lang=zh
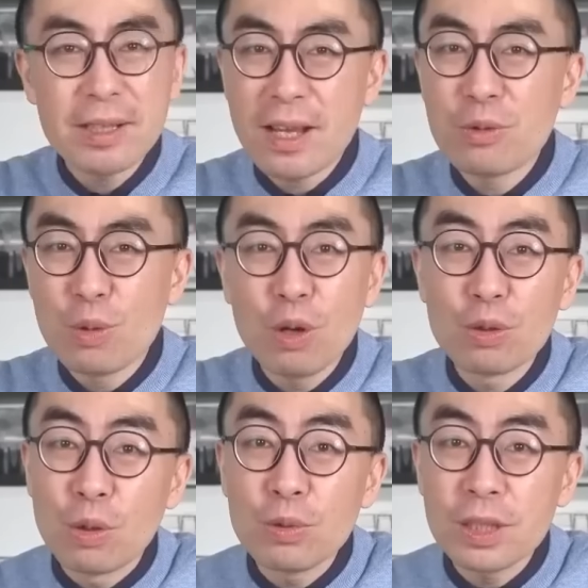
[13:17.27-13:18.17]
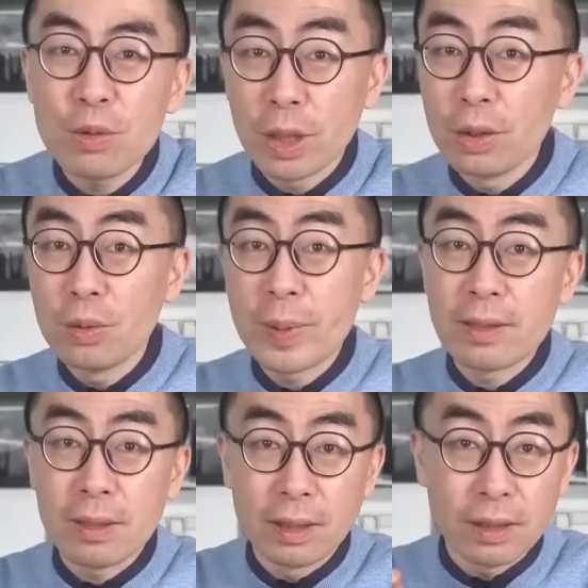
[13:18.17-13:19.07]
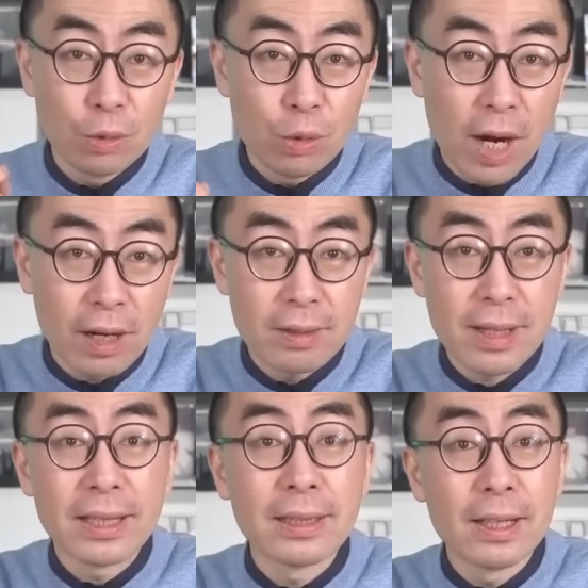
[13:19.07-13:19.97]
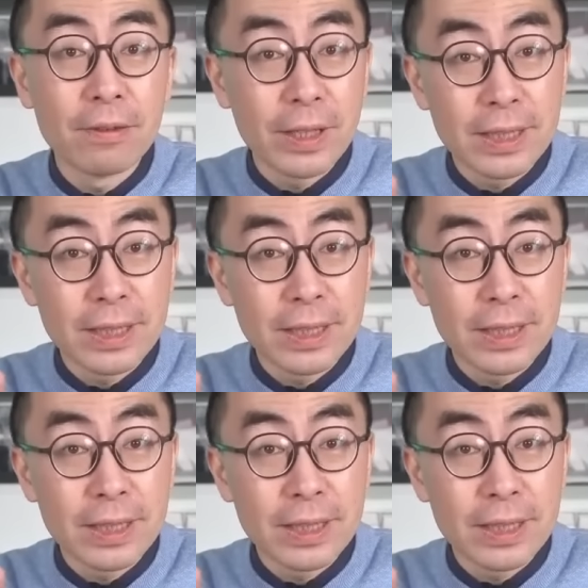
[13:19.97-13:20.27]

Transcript: 它被拆除后重新回炉，变成了投入2战的